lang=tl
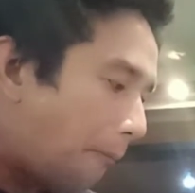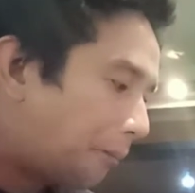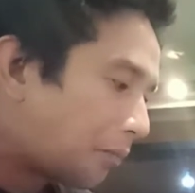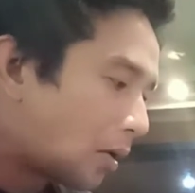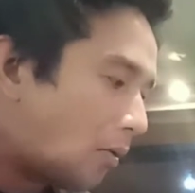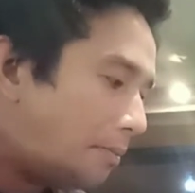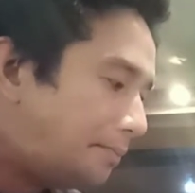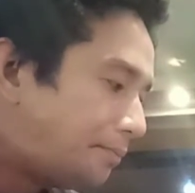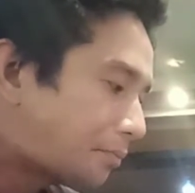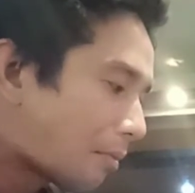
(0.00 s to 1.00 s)
kapartner,
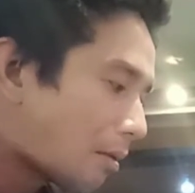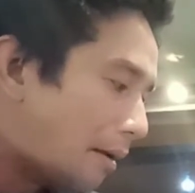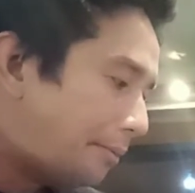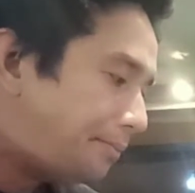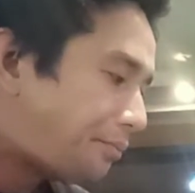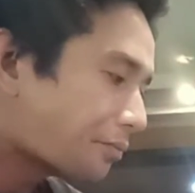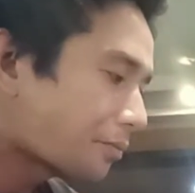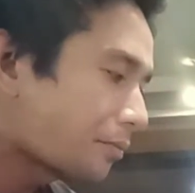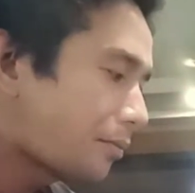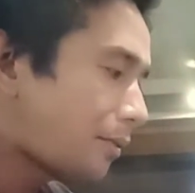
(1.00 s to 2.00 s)

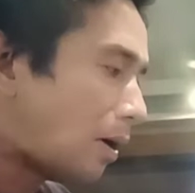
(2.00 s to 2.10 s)
napaka-solid.